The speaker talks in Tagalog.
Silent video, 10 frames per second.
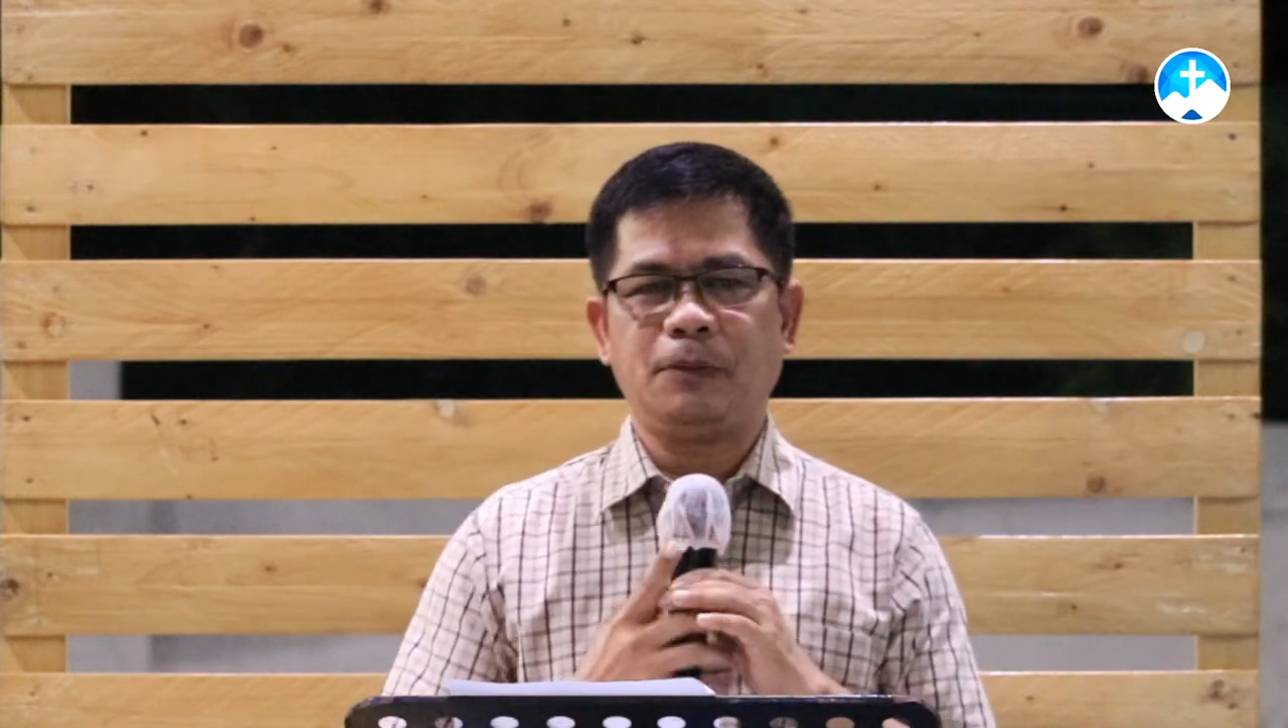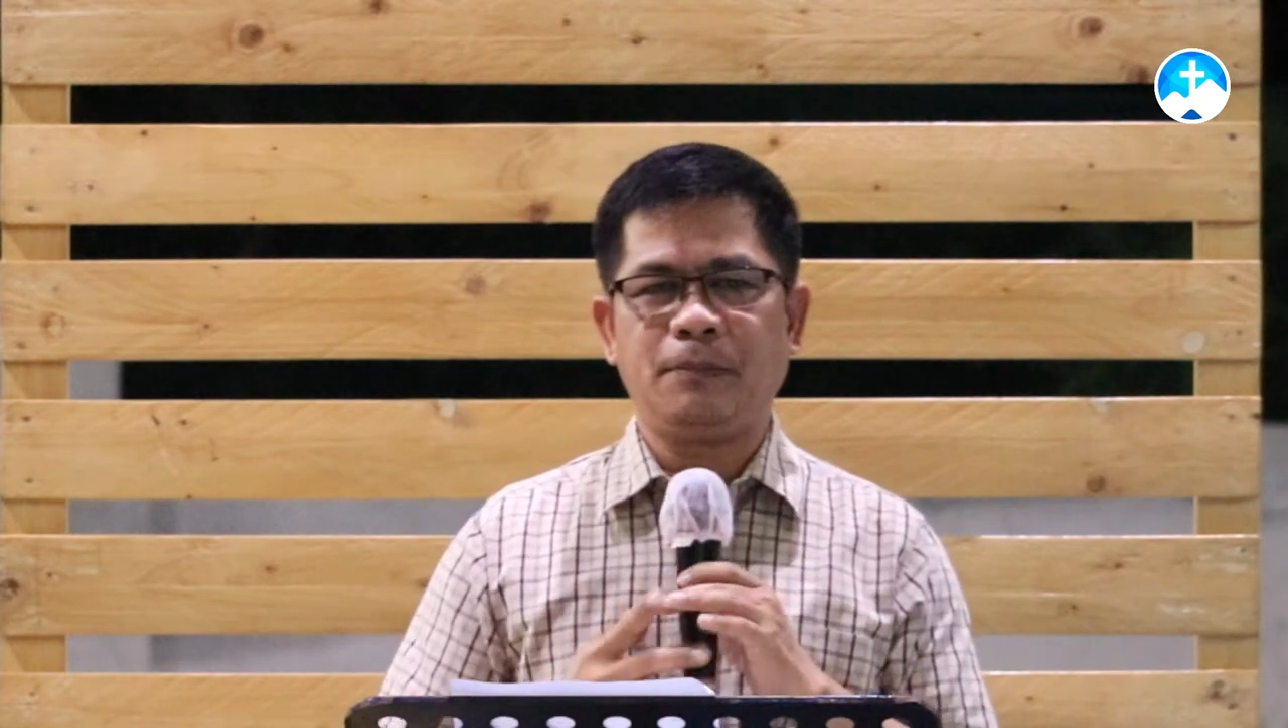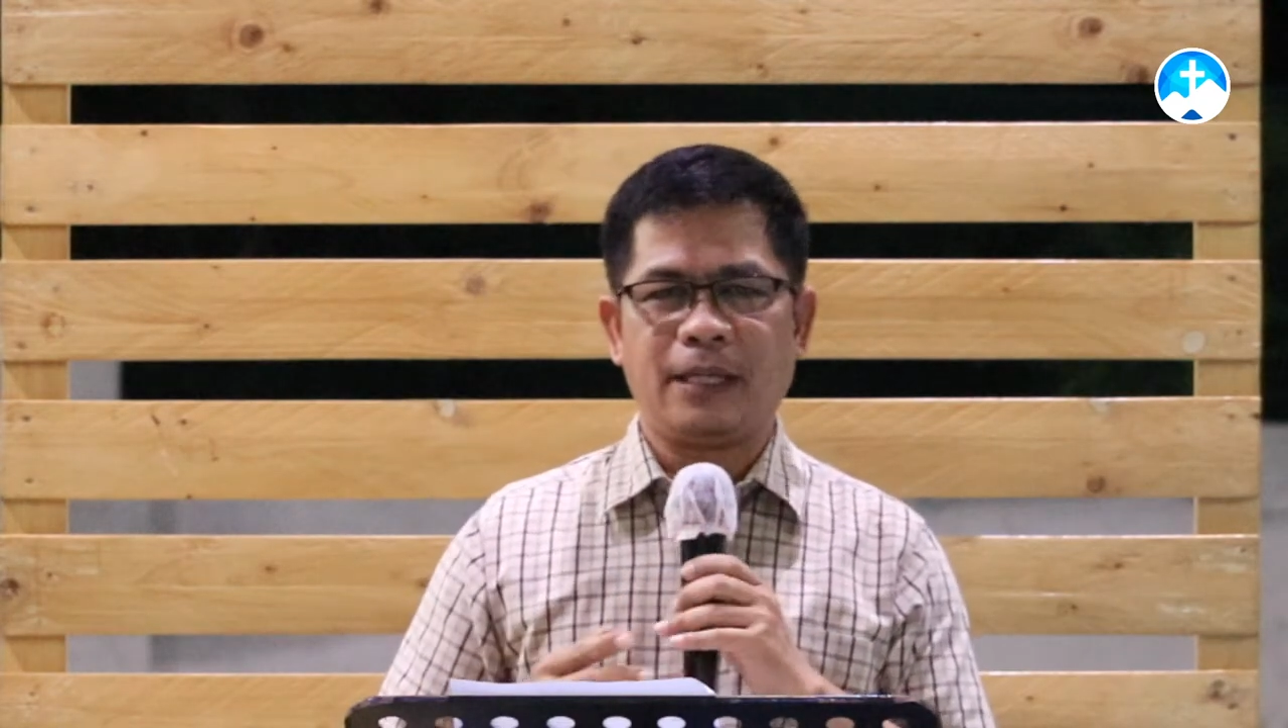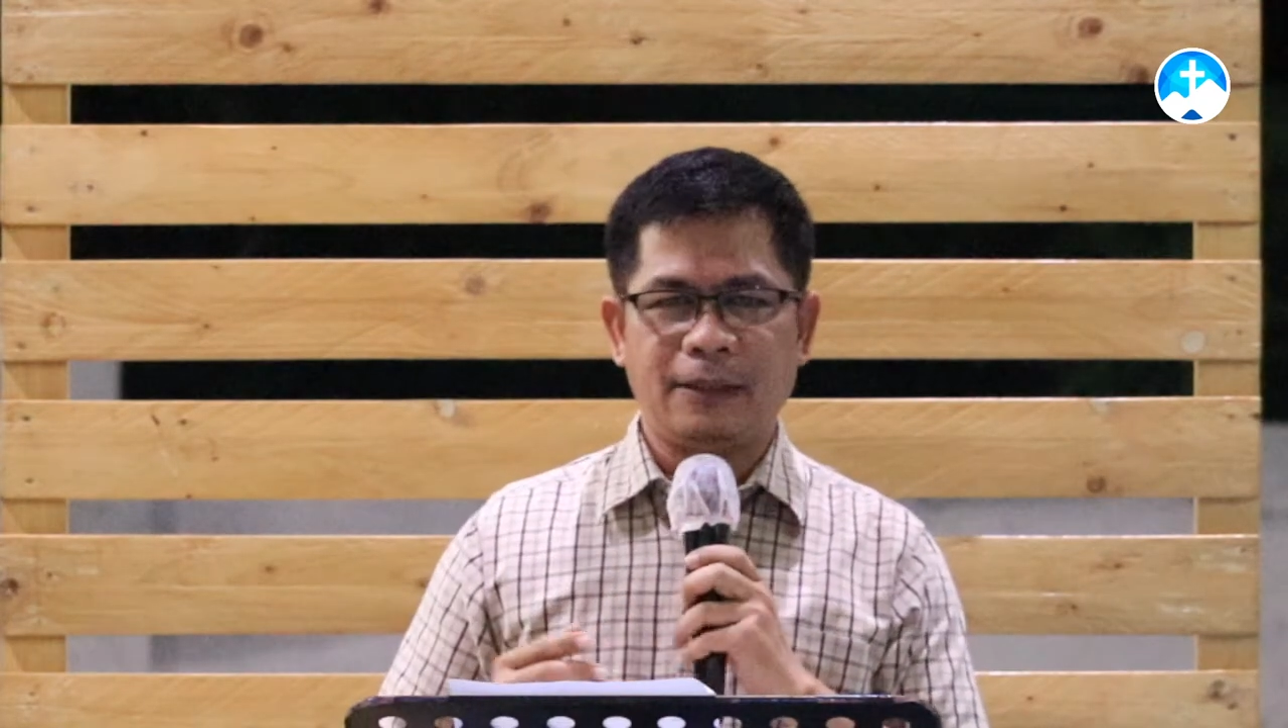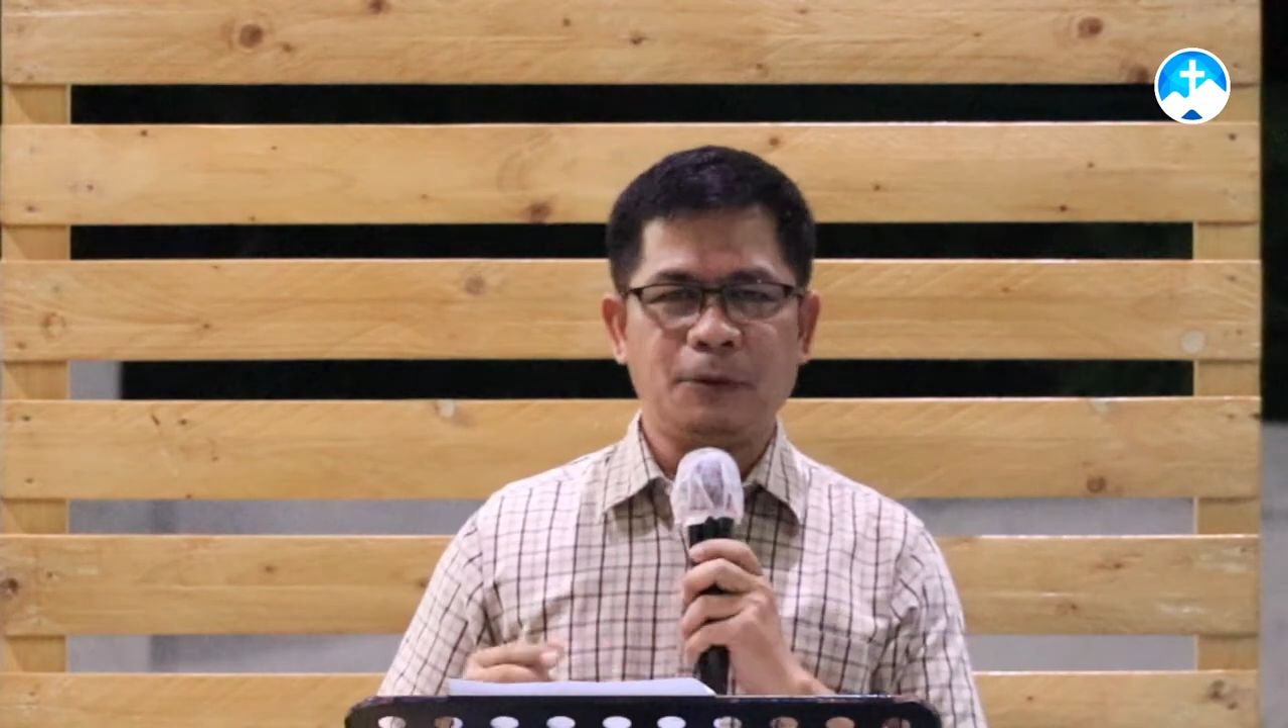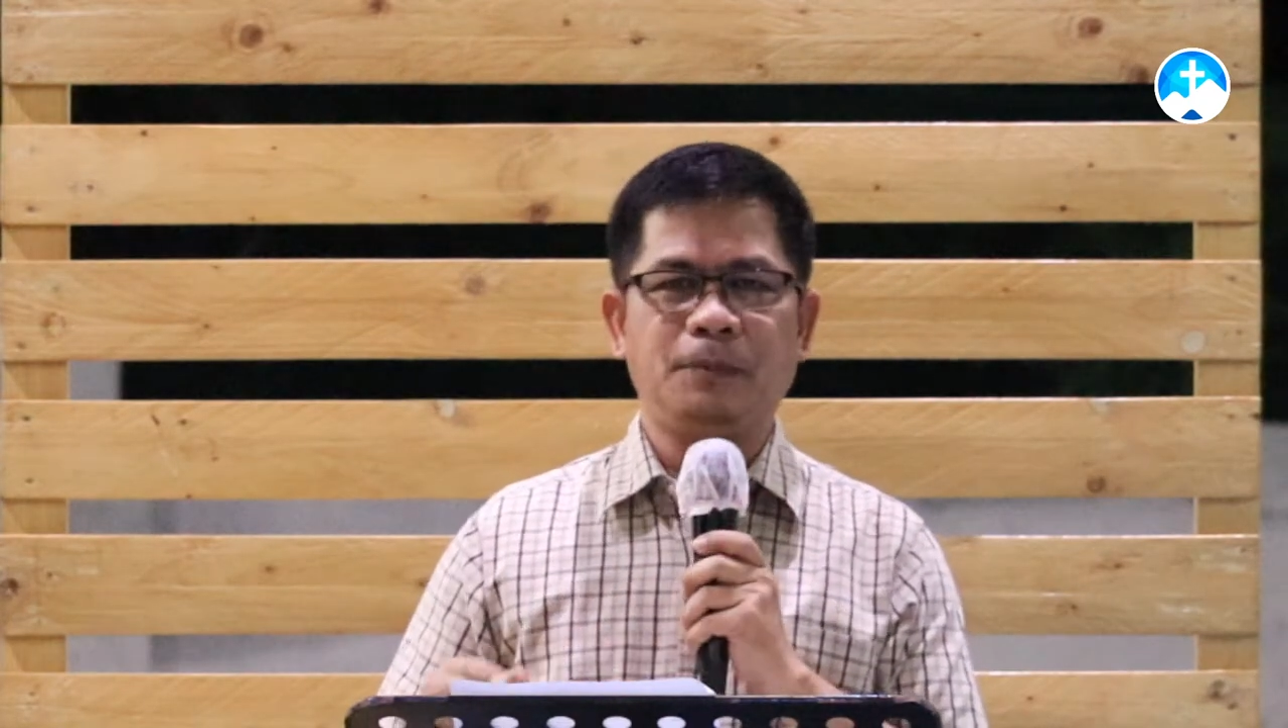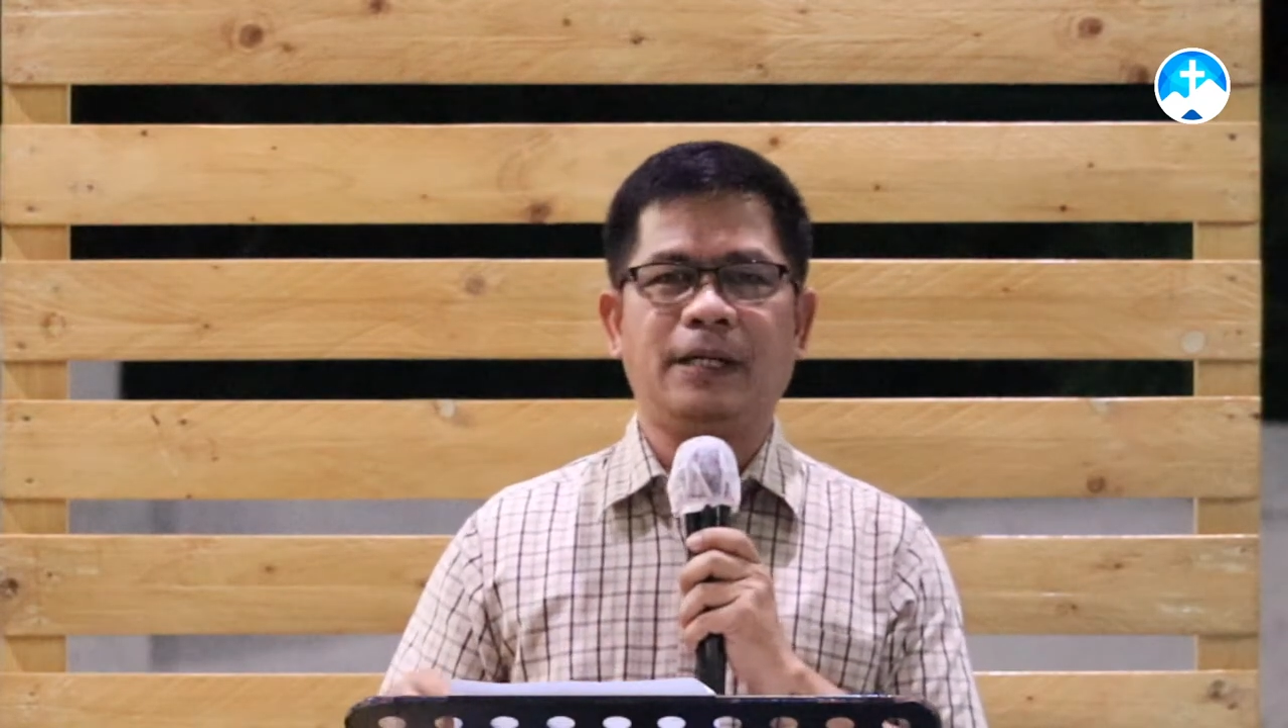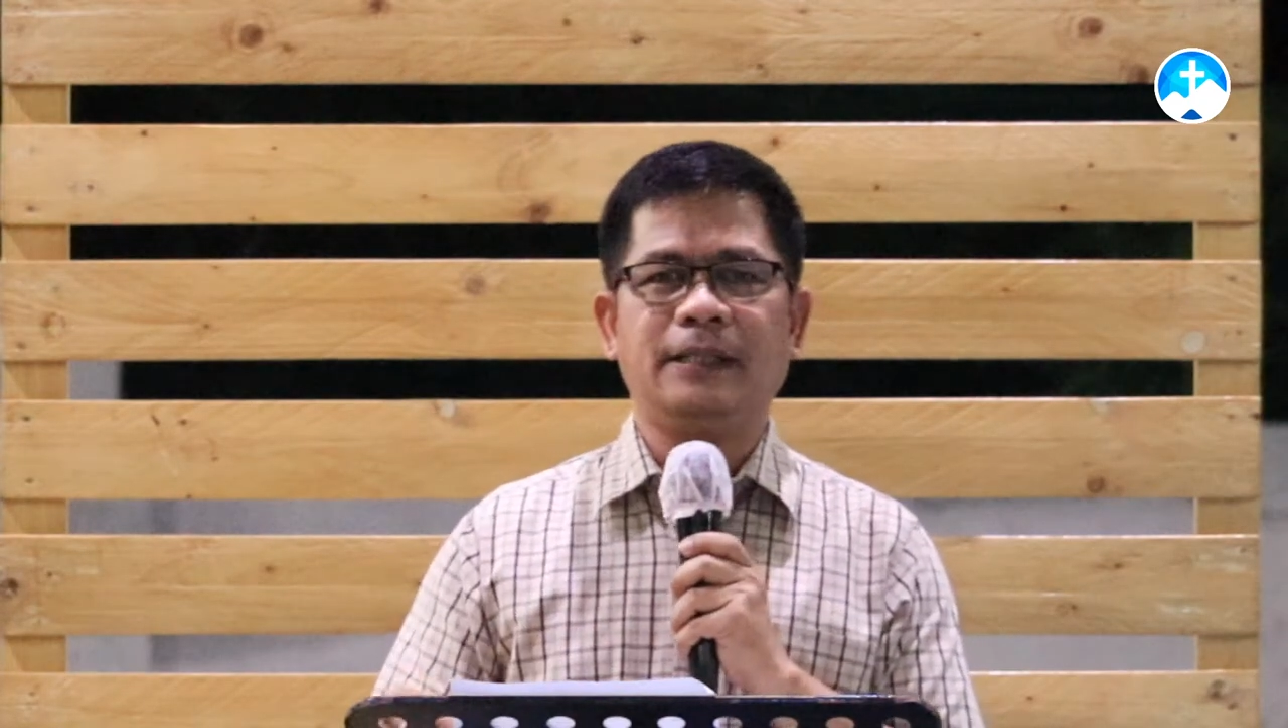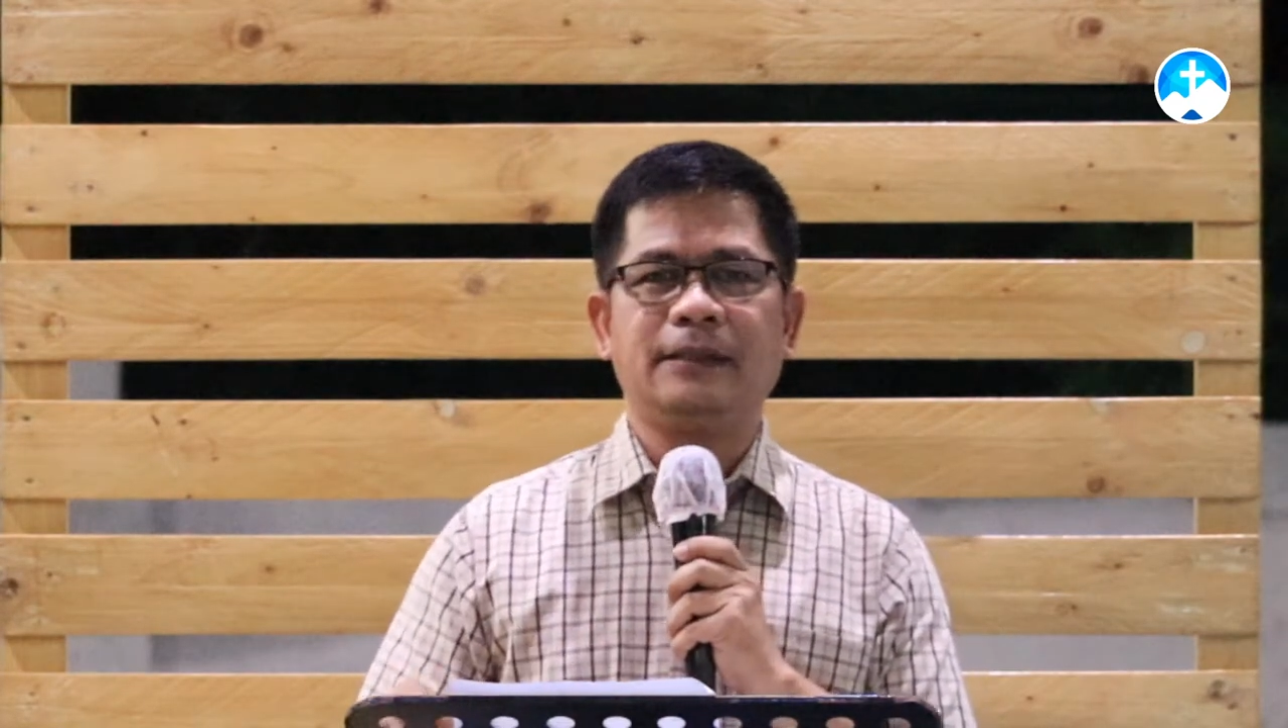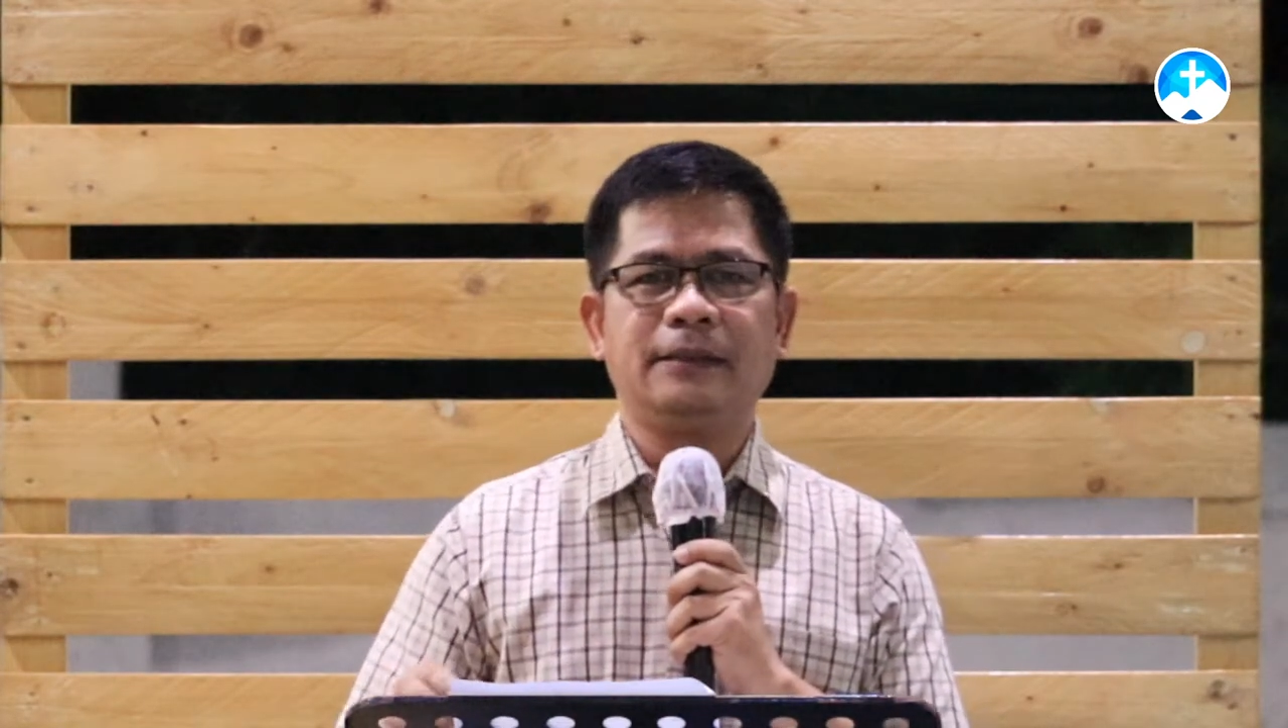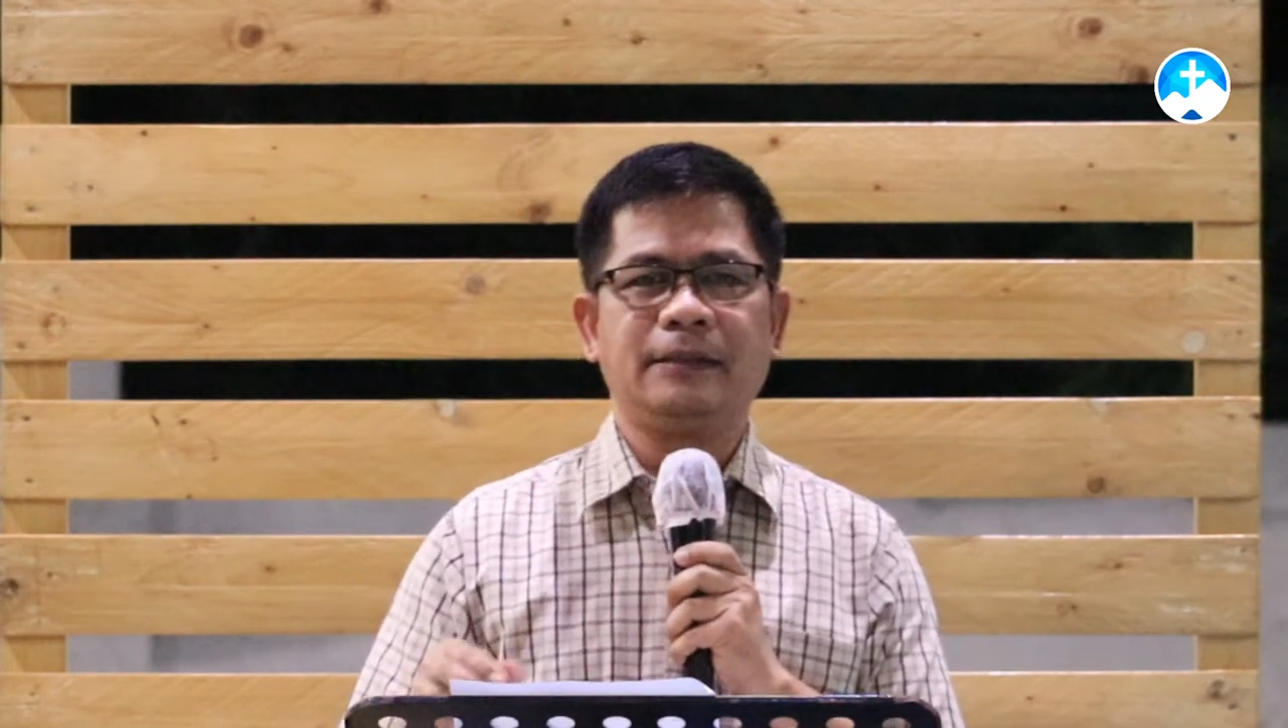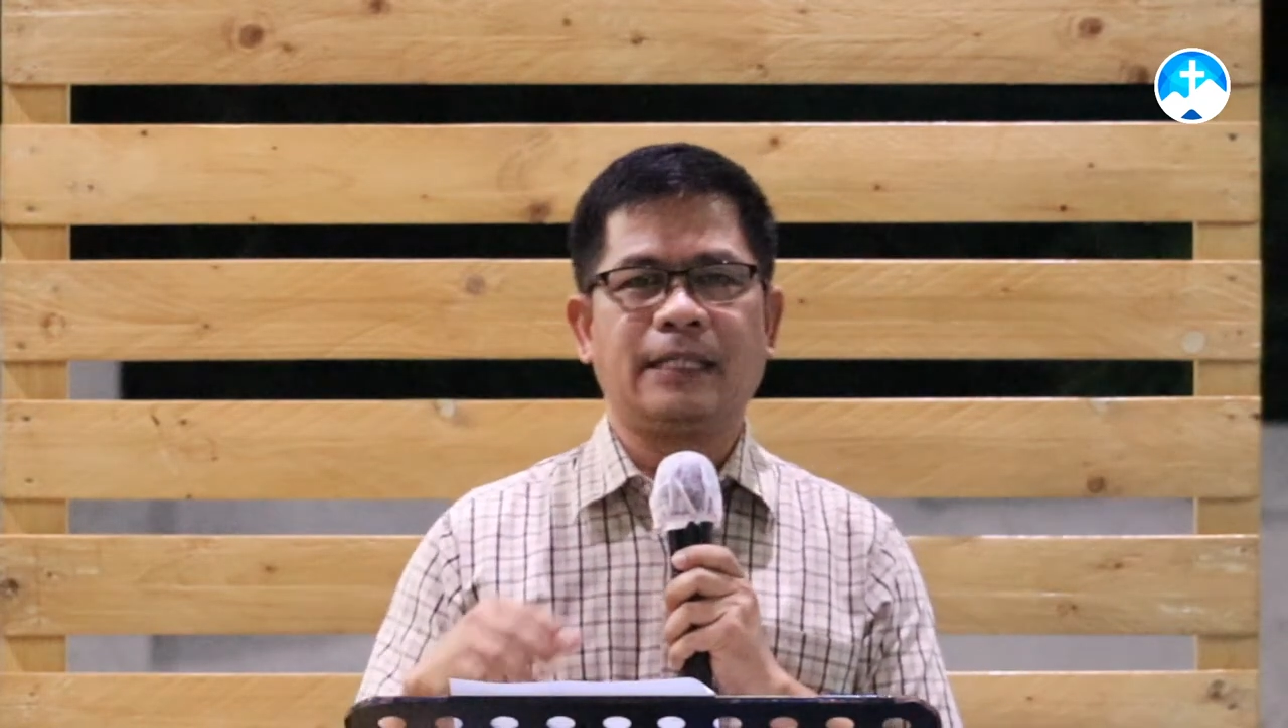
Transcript: makalupang